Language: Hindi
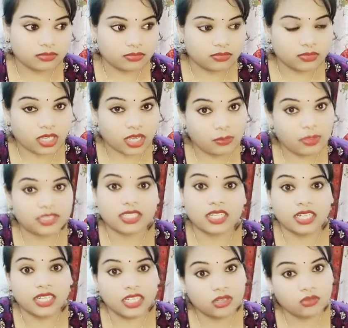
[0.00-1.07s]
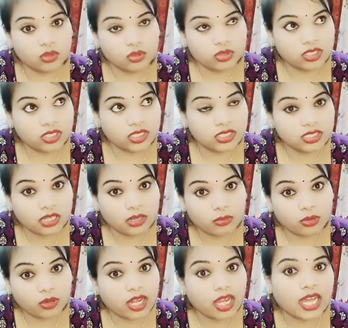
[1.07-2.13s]
हमेशा के लिए वो चीज़ हम
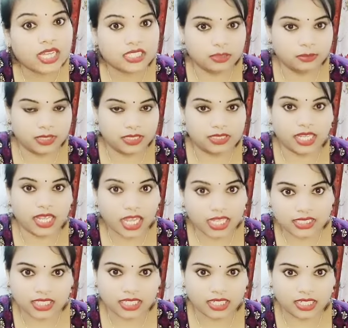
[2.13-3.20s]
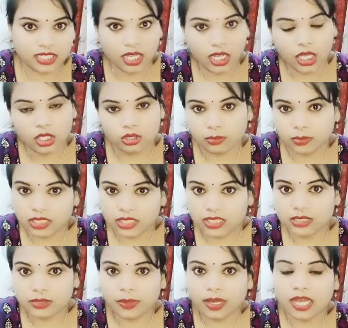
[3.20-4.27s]
लोग का आदत बन जाए ऐसे करना है तो
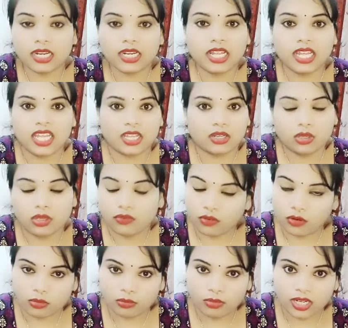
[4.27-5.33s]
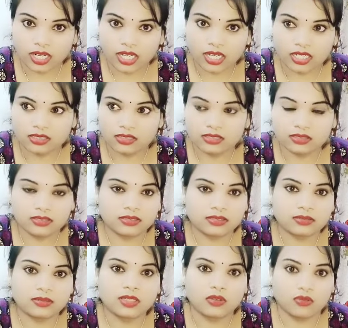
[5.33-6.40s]
बत्तीस बार कोई फॉर्मूला
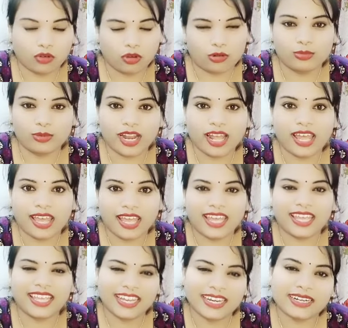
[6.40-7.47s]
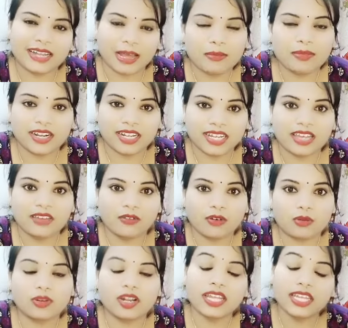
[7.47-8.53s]
फॉर्मूला है एक नाम रखा है
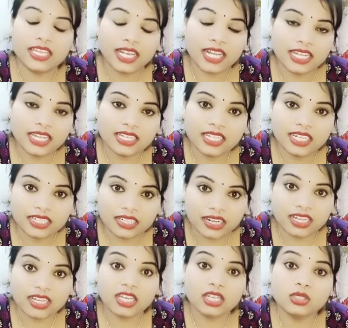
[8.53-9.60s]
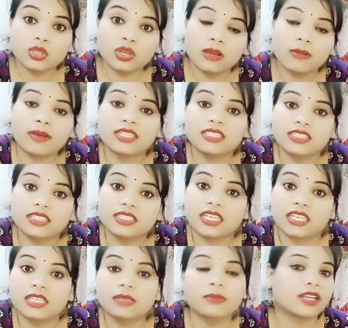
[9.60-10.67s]
फॉर्मूला ये लेकिन ये ट्रिक है जो हमारी
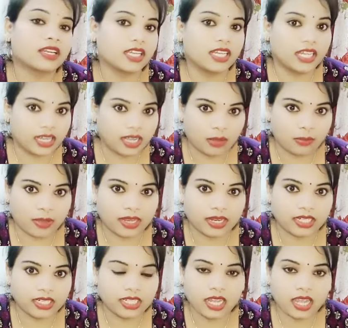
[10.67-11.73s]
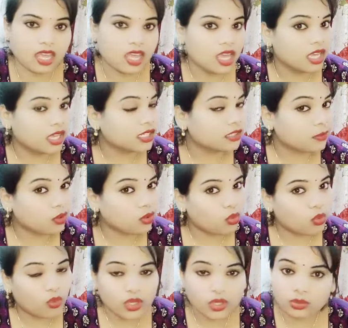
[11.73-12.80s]
ज़िंदगी भर के लिए काम आएगा ठीक है इसमें
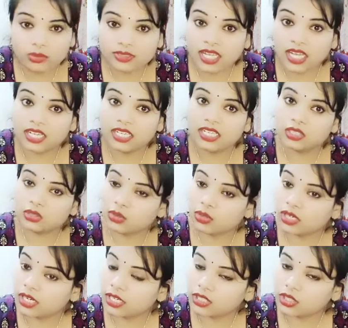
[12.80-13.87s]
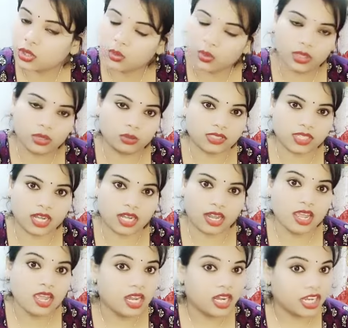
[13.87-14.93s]
कोई नुकसान नहीं है इसको करने से कोई नुकसान नहीं
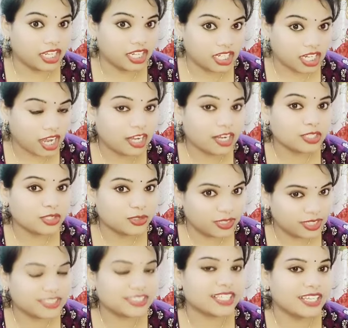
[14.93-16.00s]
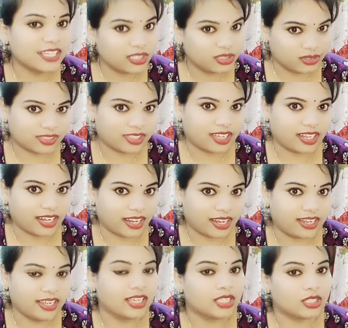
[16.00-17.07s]
लेकिन खाना छोड़ने से नुकसान है
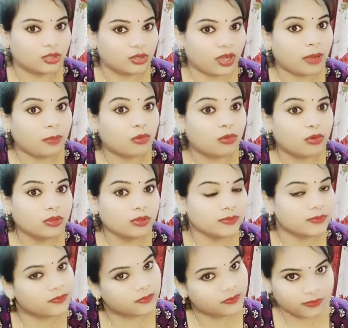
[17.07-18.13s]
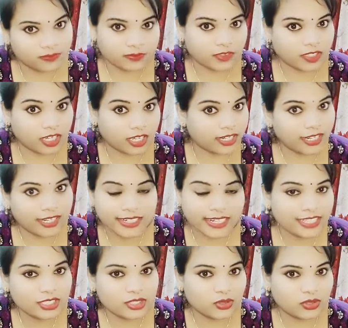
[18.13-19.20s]
तो आपको खाना
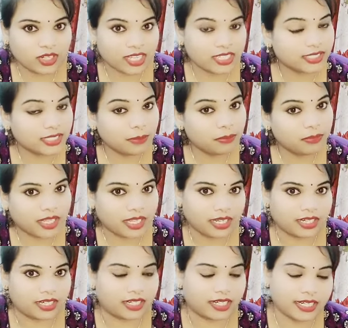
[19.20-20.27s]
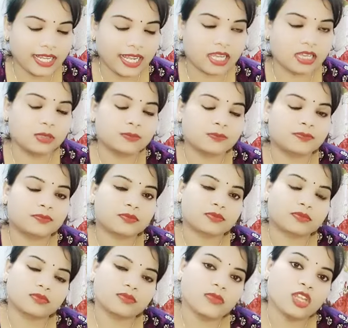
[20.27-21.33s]
नहीं छोड़ना स्किप नहीं करना ठीक है
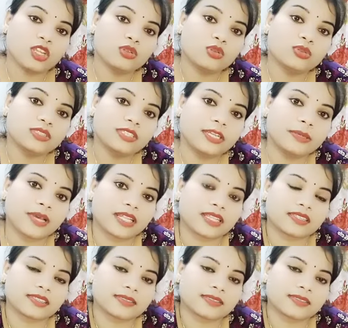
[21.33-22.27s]
दूसरी बात